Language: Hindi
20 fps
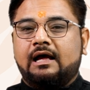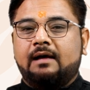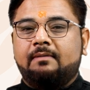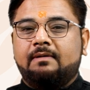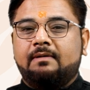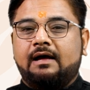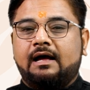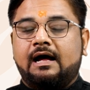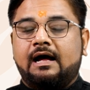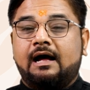अब
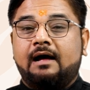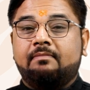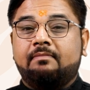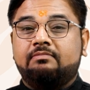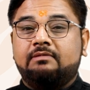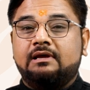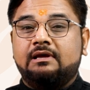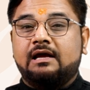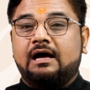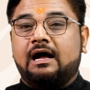
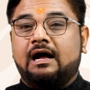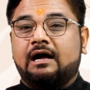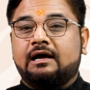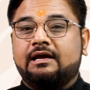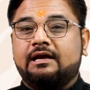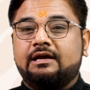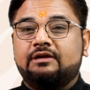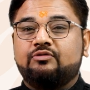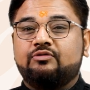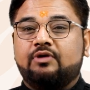आपकी
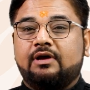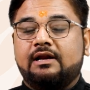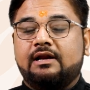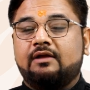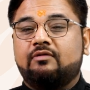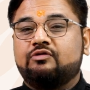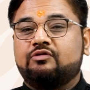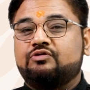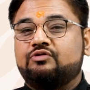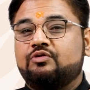आंखें जो है ना
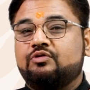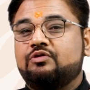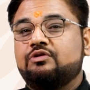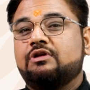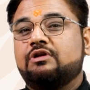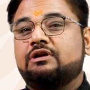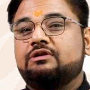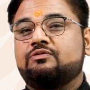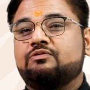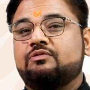वो
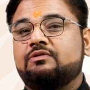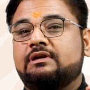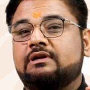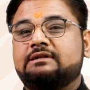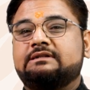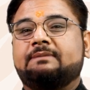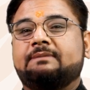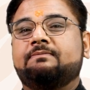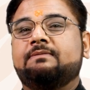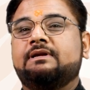सुंदर सुंदर
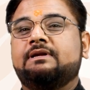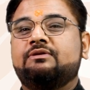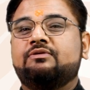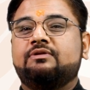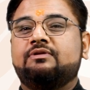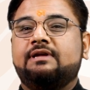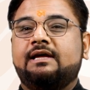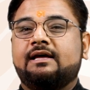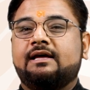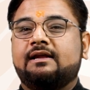सपने जो
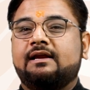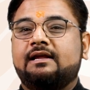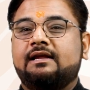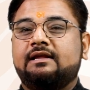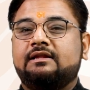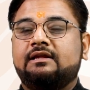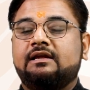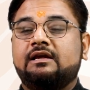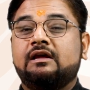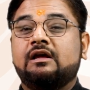देख रही
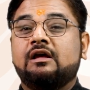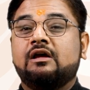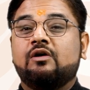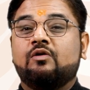थी